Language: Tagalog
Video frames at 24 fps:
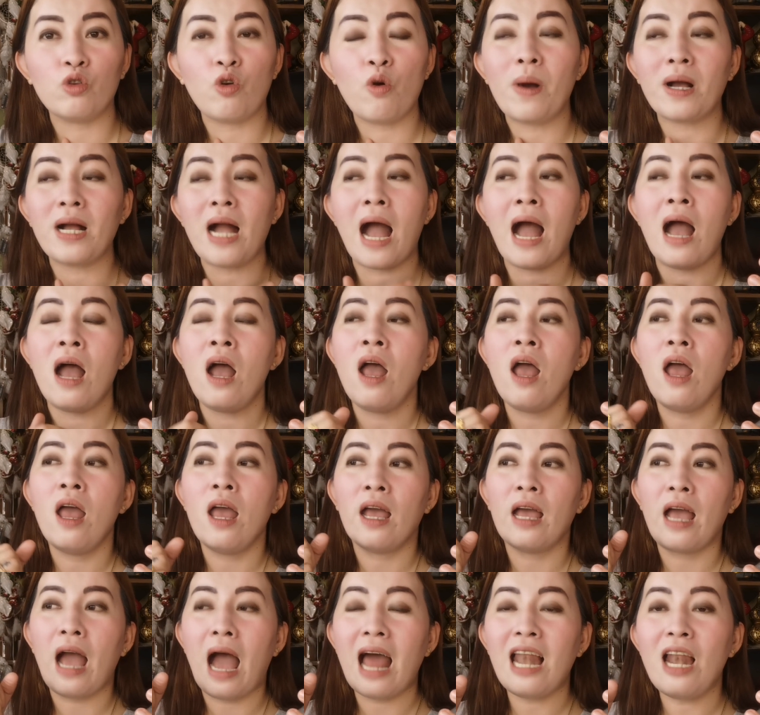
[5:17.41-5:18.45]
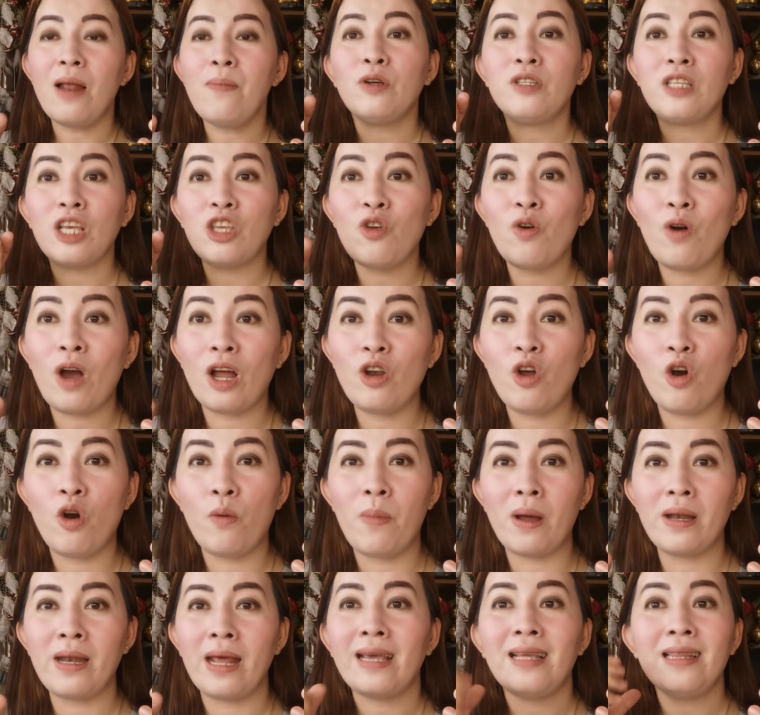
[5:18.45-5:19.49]
Kumbaga, alam mo sa inyong
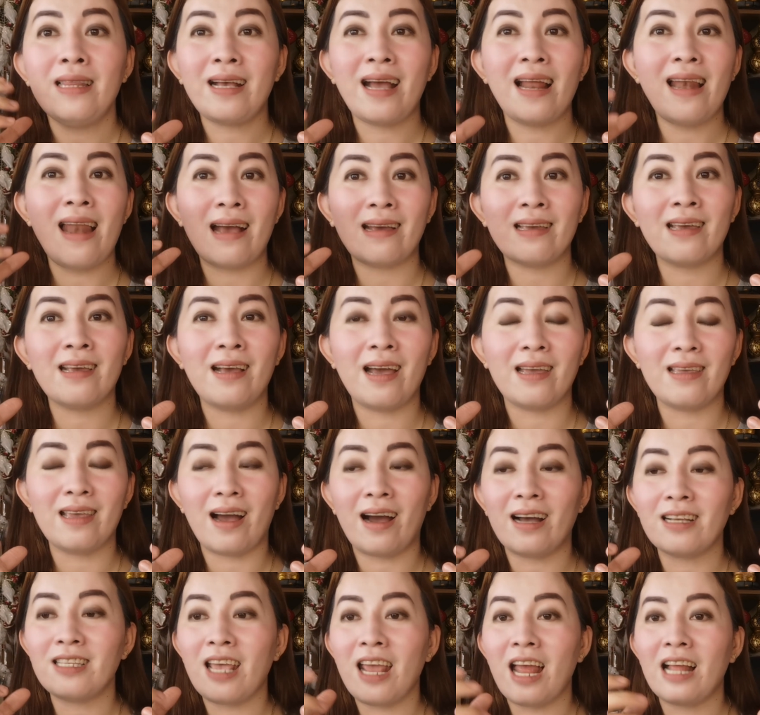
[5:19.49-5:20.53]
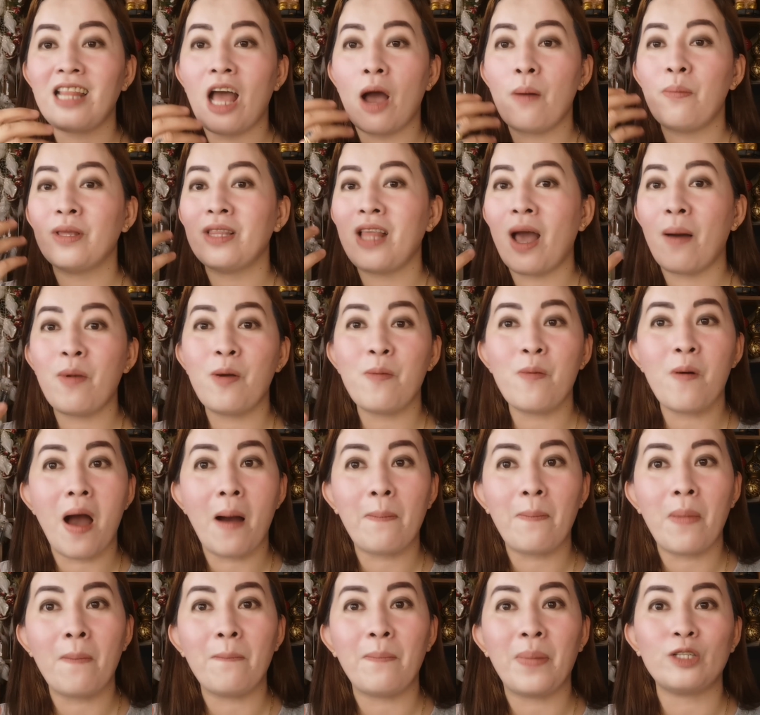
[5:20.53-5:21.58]
kalooban na hindi ka laging ganyan kasi ang dami-dami
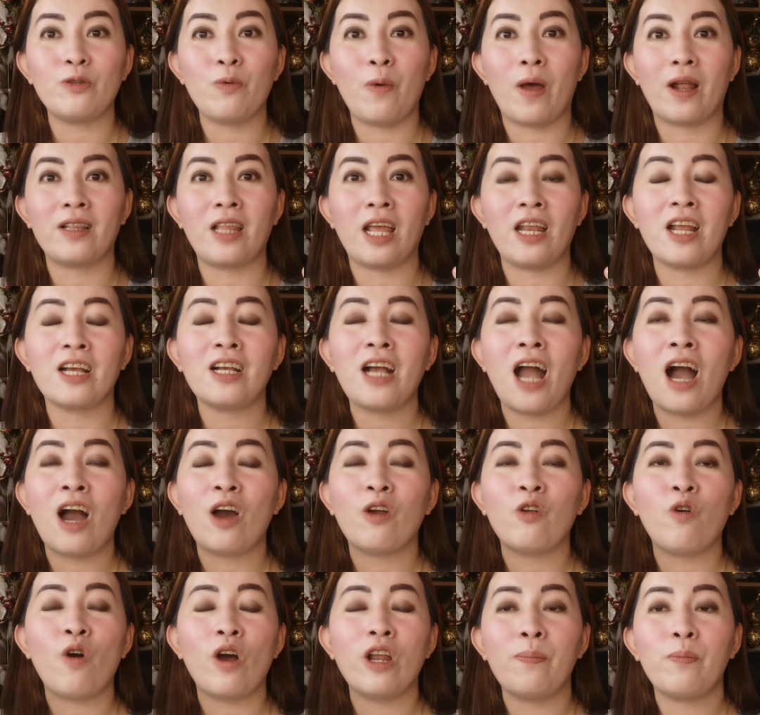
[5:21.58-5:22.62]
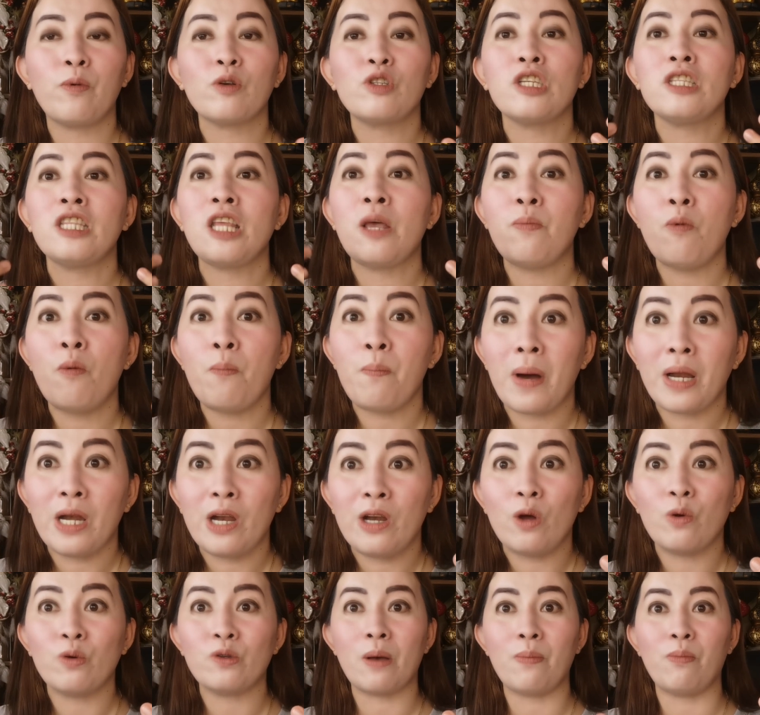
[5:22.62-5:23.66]
mga pampaswerte, nagkakaroon magkaroon ka ng positibong
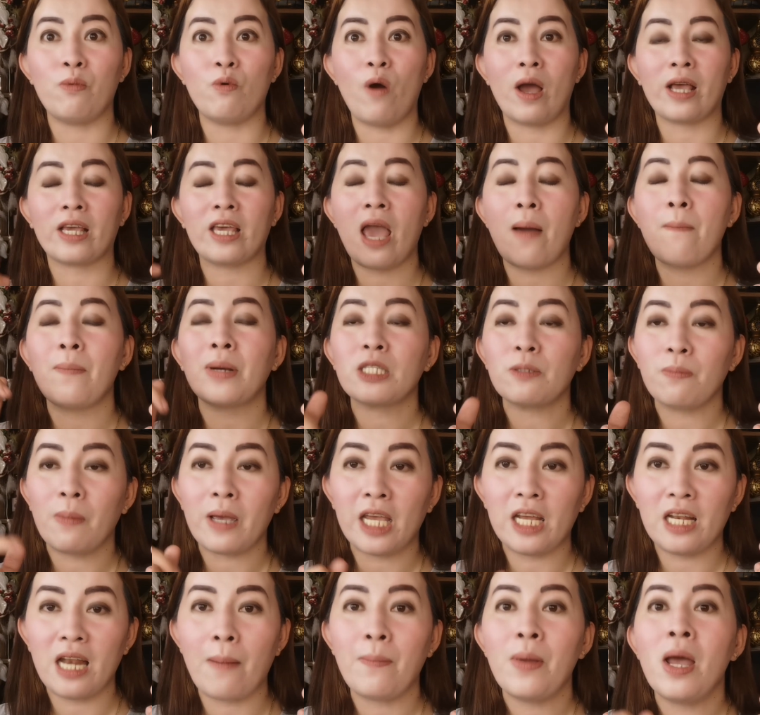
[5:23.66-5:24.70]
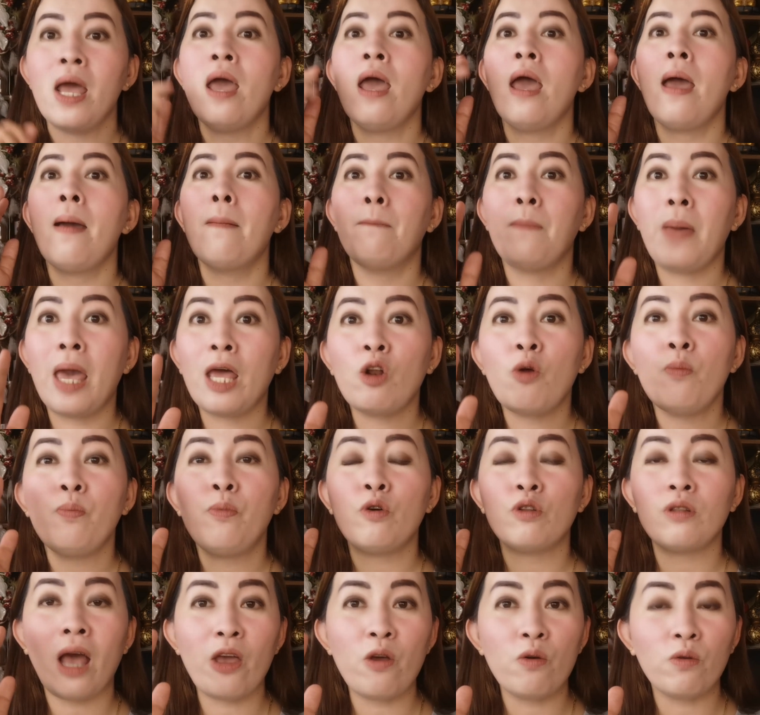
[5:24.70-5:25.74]
pananaw sa buhay. Kaya mas mainam, meron
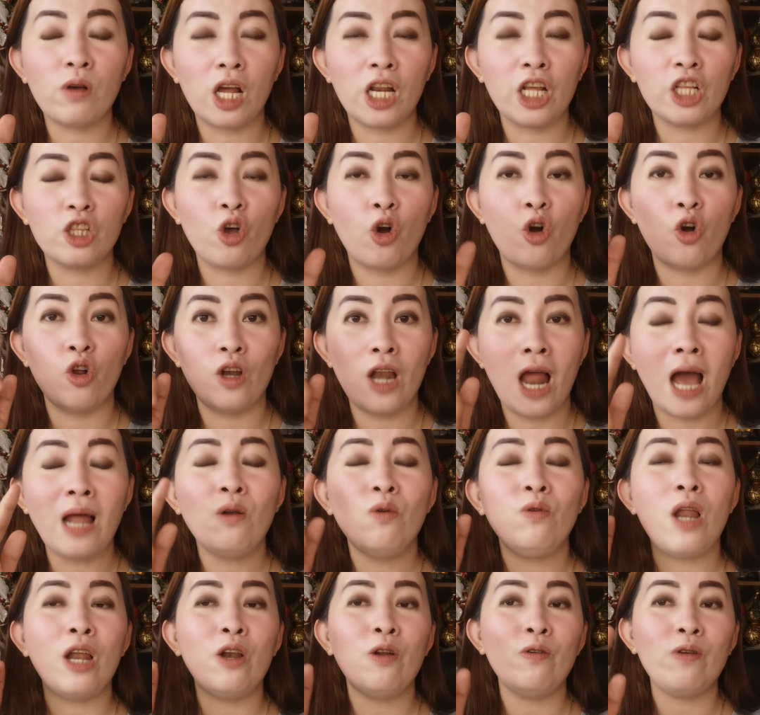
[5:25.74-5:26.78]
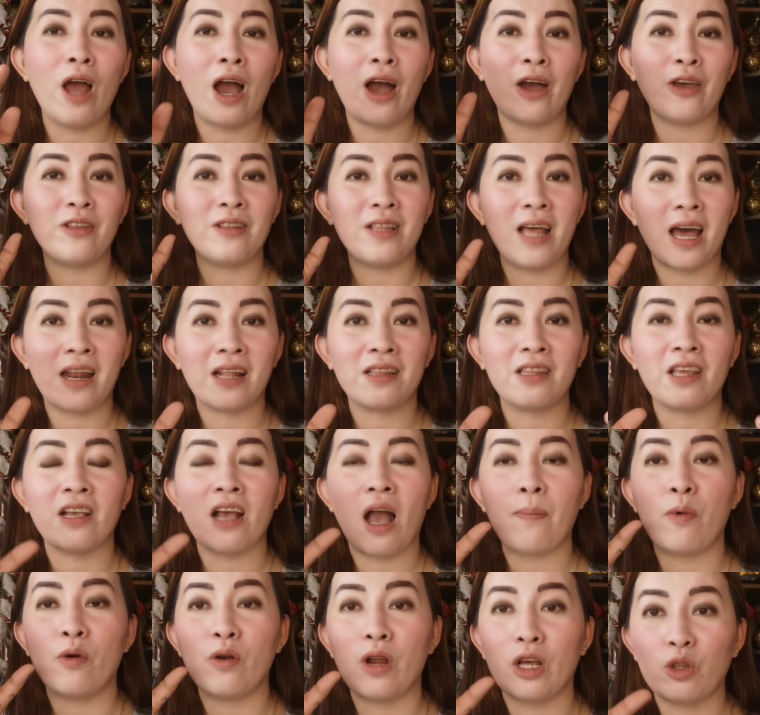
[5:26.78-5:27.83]
po tayong ganito, lalo-lalo na ngayon darating
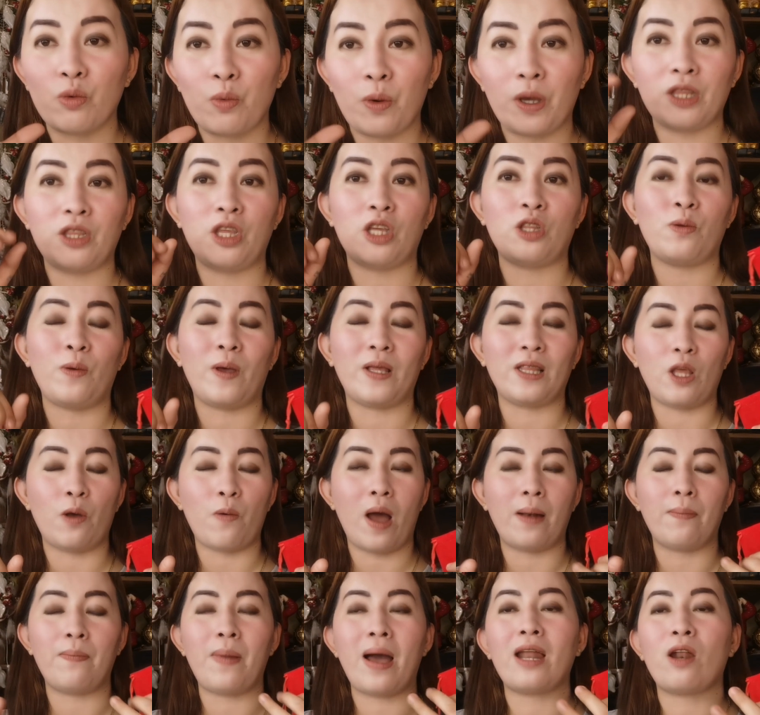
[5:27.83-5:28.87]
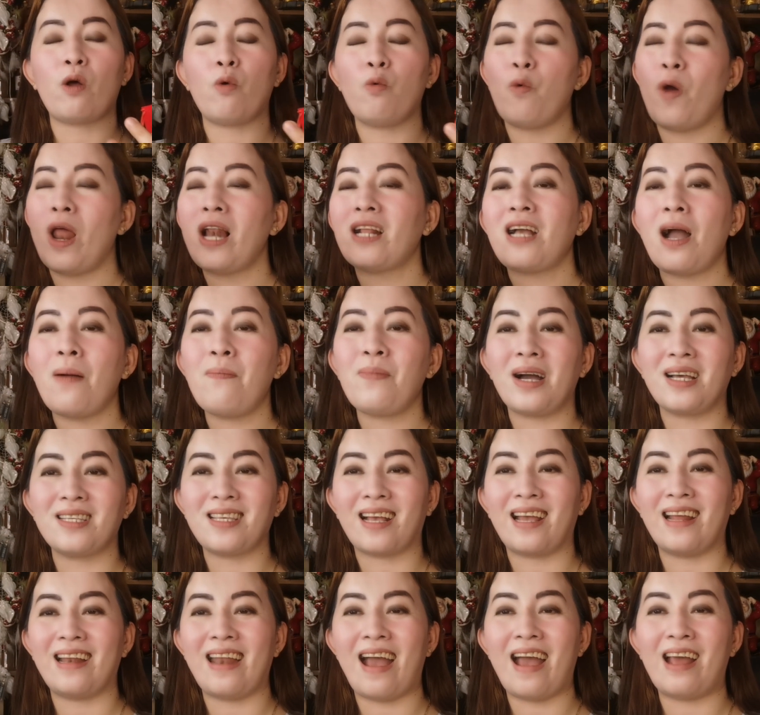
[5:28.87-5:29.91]
nga po na 2021 para welcome
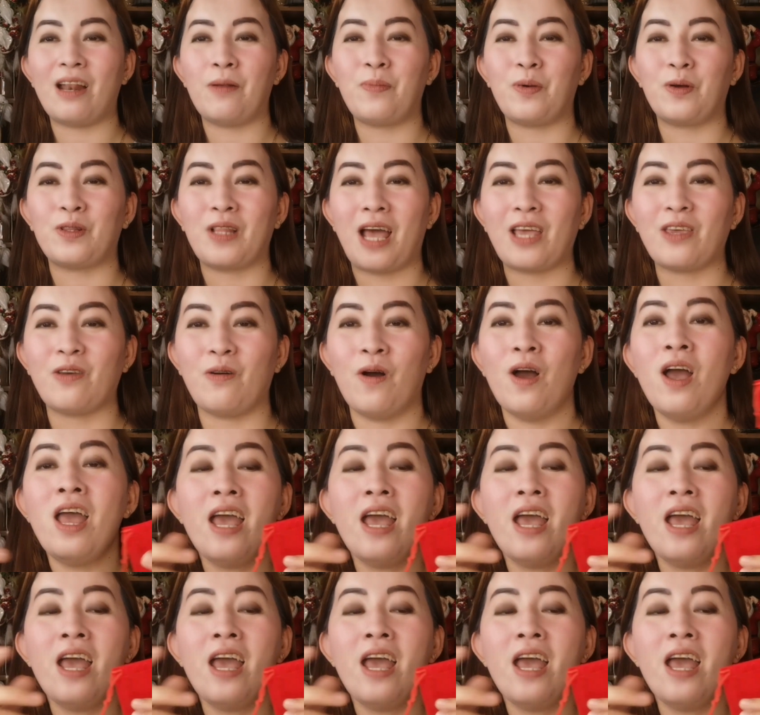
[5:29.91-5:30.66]
kasaganahan po tayo.